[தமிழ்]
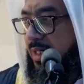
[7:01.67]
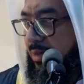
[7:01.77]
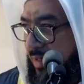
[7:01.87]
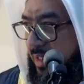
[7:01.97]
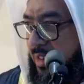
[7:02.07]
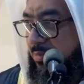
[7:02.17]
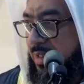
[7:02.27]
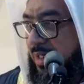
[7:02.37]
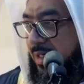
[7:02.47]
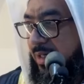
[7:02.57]
என்ன வணக்கம்
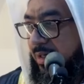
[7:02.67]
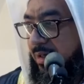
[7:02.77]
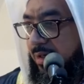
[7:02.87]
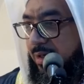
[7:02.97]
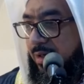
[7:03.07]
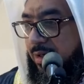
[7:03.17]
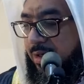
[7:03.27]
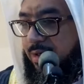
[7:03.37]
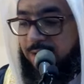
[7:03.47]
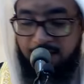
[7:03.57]
தானே
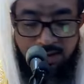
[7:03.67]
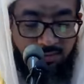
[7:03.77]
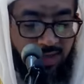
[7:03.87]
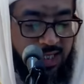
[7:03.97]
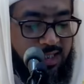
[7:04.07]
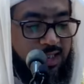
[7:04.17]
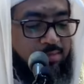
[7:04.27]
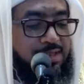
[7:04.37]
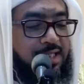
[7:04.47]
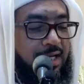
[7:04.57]

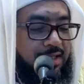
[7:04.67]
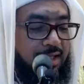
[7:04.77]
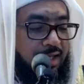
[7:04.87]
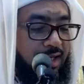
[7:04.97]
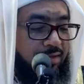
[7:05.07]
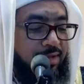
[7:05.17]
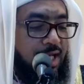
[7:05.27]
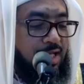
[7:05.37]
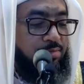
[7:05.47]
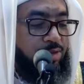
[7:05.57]
வணக்கம் சார்ந்த
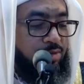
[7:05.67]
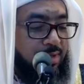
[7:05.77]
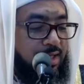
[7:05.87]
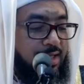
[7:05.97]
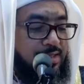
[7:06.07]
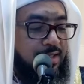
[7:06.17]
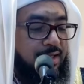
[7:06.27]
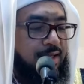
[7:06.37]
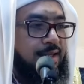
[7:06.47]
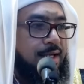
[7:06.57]
கேள்வியை எம்பெருமானார்
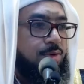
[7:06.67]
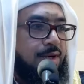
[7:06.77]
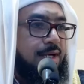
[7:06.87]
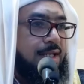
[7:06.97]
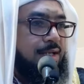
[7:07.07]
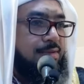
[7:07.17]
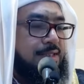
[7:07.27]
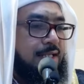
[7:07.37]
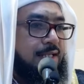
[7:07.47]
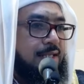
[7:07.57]
சல்லல்லாஹு அலஹி
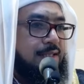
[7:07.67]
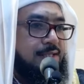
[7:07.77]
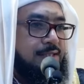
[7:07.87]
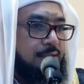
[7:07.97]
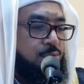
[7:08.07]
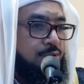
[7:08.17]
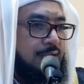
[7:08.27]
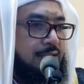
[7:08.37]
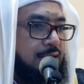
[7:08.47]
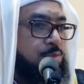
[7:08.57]
வசல்லத்தின்
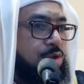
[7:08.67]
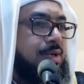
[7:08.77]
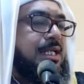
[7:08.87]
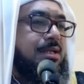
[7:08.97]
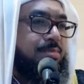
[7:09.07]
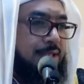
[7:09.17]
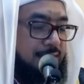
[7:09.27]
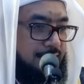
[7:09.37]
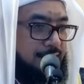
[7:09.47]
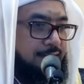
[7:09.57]
சமூகத்தில்
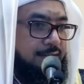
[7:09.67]
முன்வைக்கப்படுகிறது